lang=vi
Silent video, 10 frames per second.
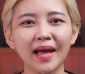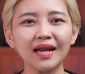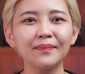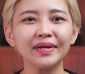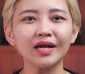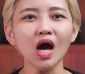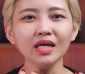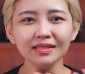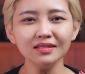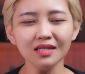bạn là mình có
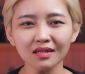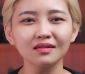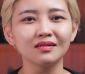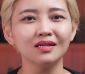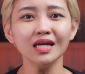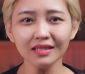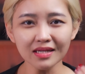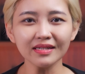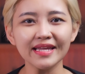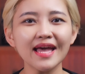ít nhất ít
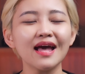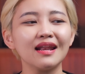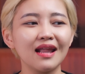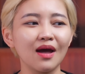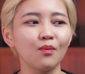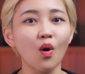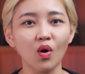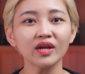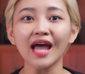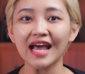nhất nha là
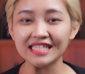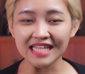một đến hai